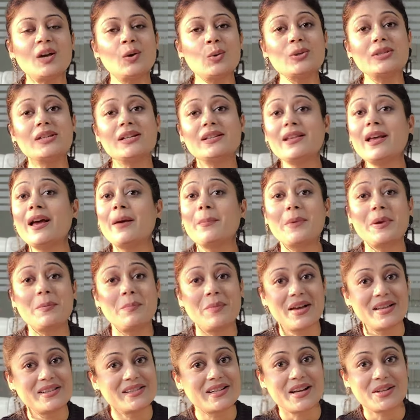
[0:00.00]
हो सकता है आपके
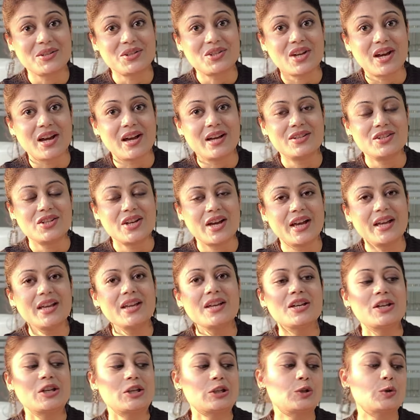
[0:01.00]
पास अच्छा आ जाए
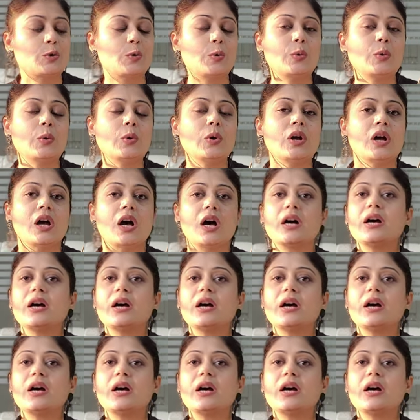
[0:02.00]
सो so,